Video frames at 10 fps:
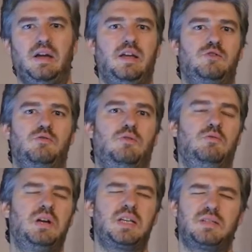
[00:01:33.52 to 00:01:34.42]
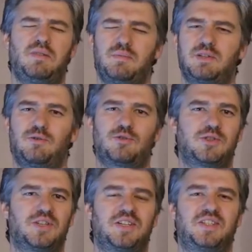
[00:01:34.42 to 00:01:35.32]
и что у нас с вами
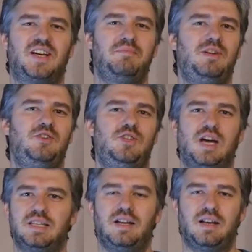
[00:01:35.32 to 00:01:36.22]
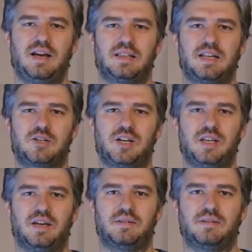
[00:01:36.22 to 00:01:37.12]
сложатся замечательные
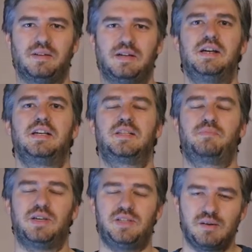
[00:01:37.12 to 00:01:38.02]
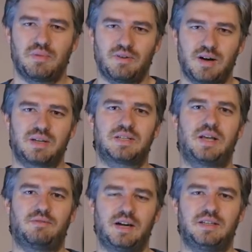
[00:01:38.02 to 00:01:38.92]
отношения. Спасибо вам,
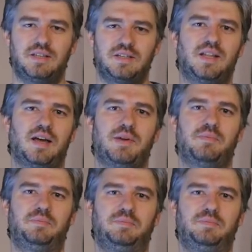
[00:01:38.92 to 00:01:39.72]
оставайтесь с нами.